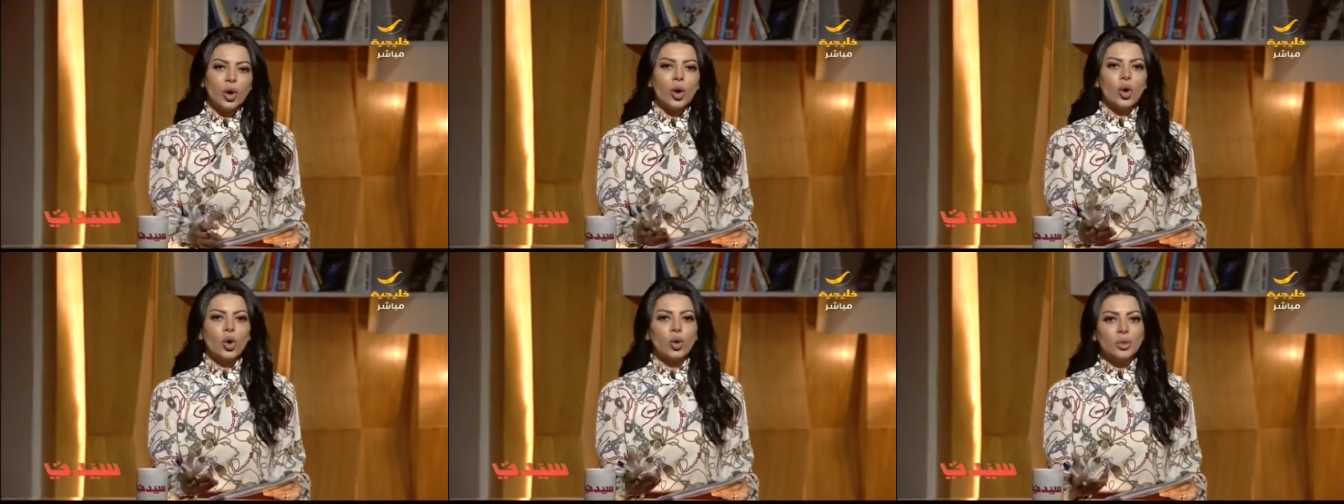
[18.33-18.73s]

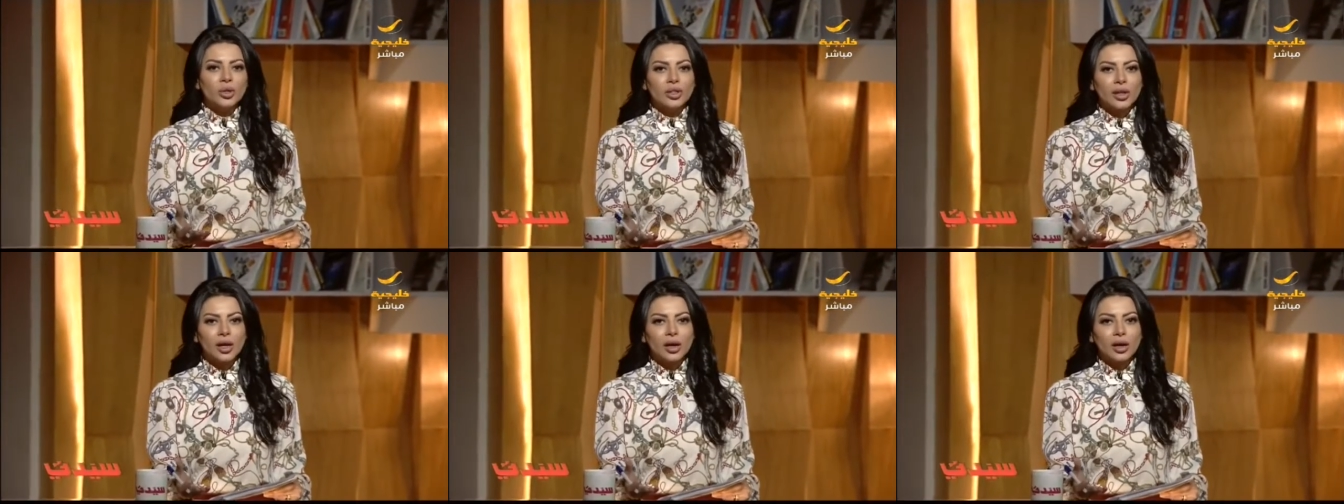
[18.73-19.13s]

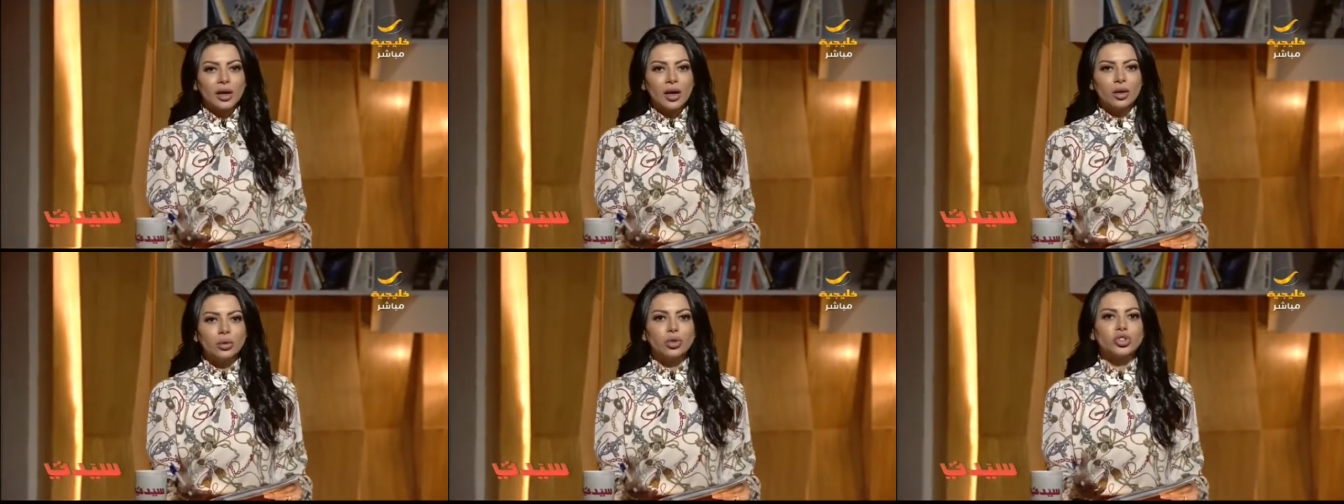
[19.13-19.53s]
ومثلها
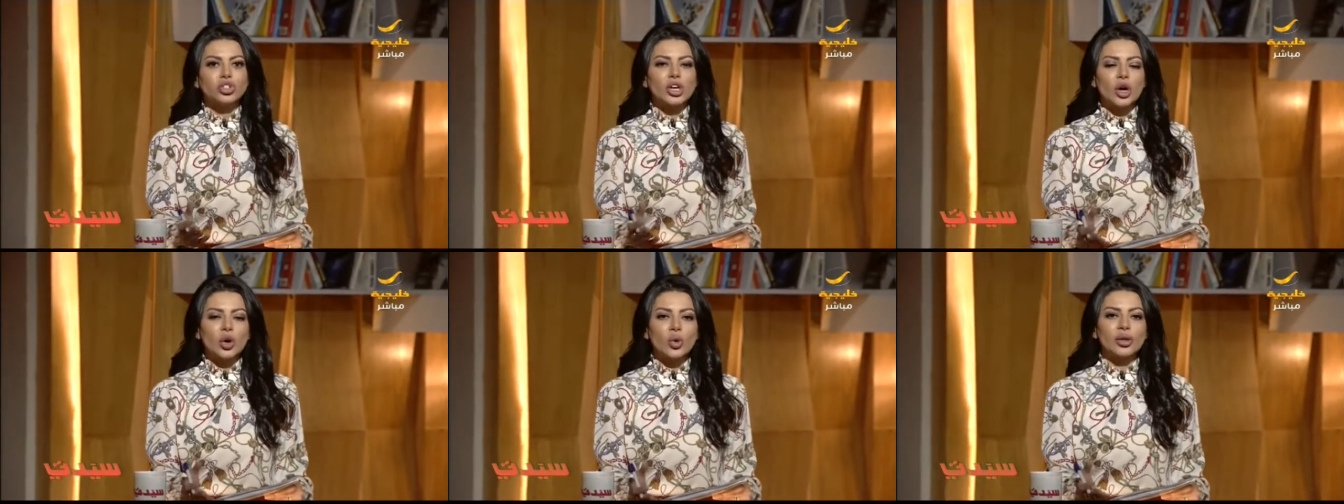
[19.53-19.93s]
قالوا
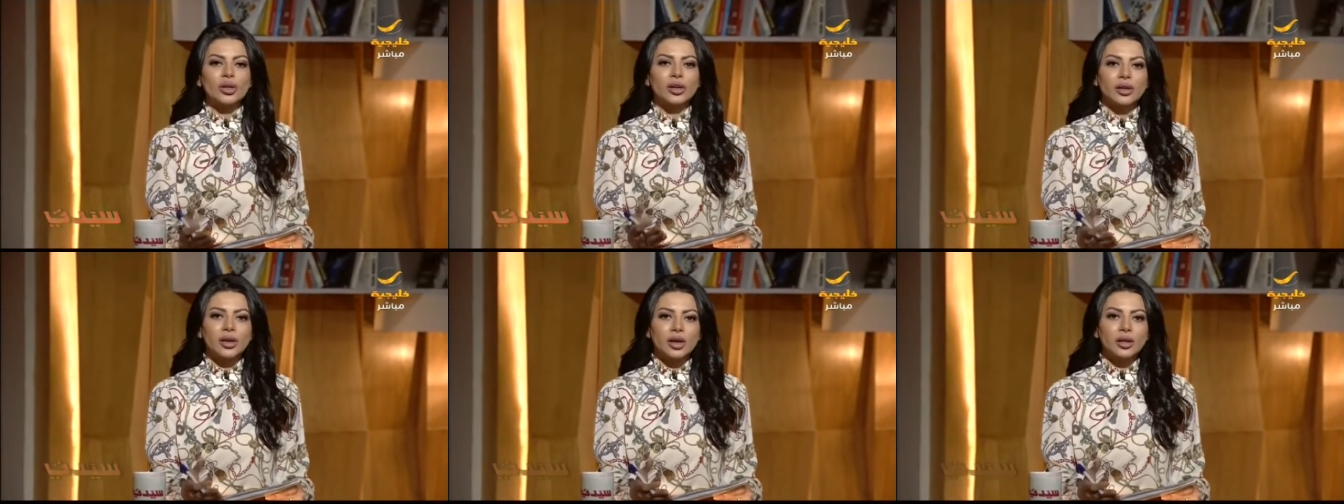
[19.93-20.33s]
جاور
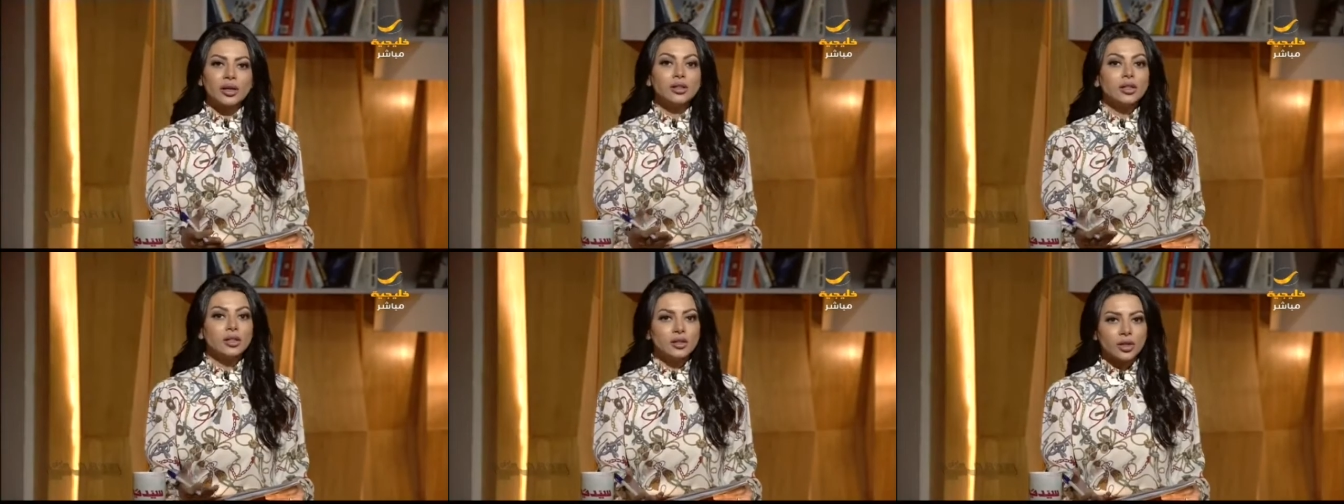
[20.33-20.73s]
الراقي
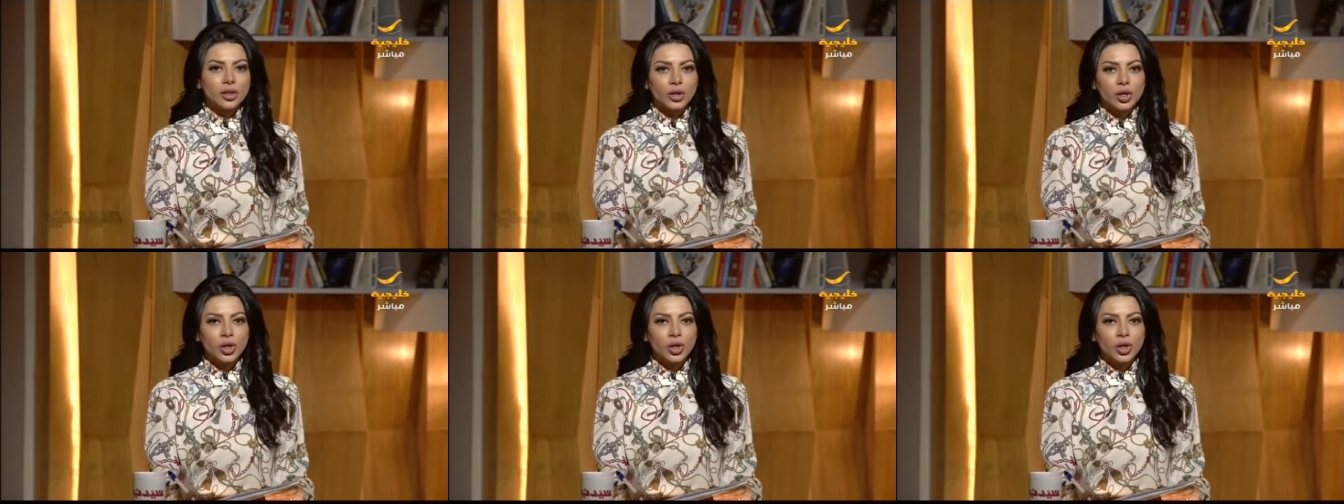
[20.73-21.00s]
ترتقي